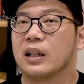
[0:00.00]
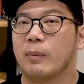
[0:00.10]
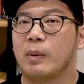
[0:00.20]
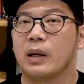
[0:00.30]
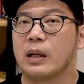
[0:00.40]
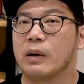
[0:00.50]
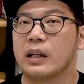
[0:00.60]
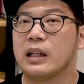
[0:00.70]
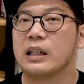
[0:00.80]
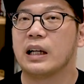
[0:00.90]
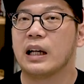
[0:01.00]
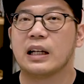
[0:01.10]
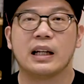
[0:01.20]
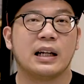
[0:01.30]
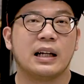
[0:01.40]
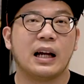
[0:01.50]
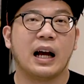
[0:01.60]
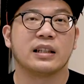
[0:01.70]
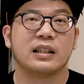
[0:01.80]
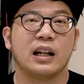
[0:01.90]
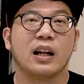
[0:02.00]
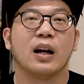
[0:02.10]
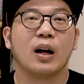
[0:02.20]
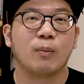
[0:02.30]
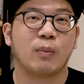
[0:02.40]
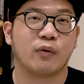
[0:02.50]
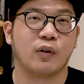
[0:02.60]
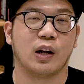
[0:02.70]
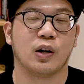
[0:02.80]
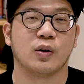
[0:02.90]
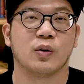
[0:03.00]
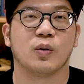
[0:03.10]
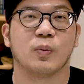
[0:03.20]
Tapi bagaimana dengan hasil portfolio